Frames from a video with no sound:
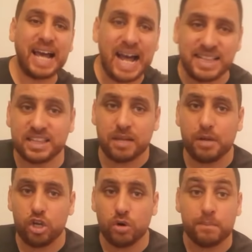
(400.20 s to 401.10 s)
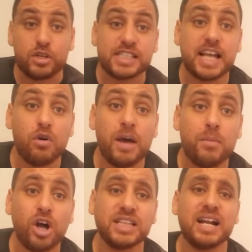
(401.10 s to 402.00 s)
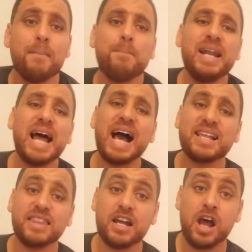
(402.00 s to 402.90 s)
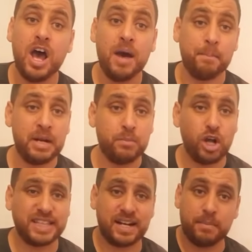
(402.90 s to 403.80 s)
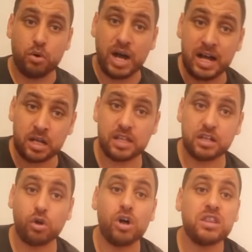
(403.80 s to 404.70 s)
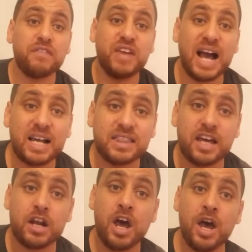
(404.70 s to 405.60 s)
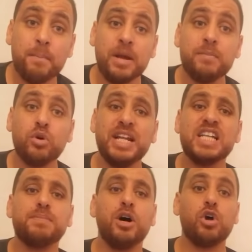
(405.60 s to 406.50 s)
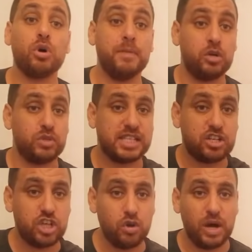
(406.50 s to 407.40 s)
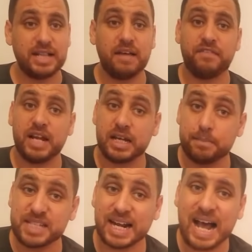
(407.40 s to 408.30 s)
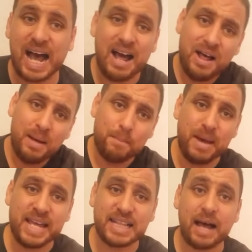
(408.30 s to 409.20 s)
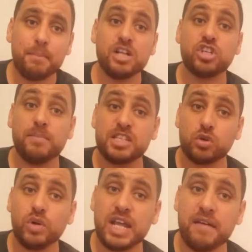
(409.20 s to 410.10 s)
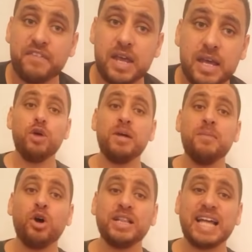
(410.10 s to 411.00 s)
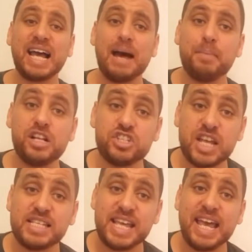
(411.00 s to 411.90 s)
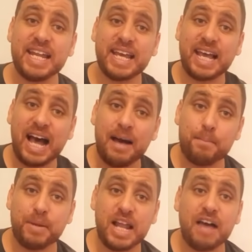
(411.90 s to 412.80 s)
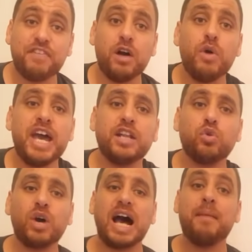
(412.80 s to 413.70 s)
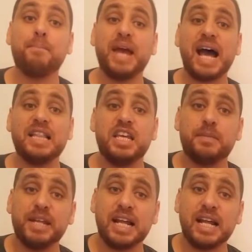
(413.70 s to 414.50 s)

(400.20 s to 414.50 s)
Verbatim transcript: قدم اليوم مستوى محترم بل أكثر من محترم وأنقذ الخضر في أكثر من مناسبة رغم أنه تسجل هدف لكن بصراحه ما يتحملش المسؤوليه فيه ثم المنتخب الجزائري قام بالهفوات وقام بعديد من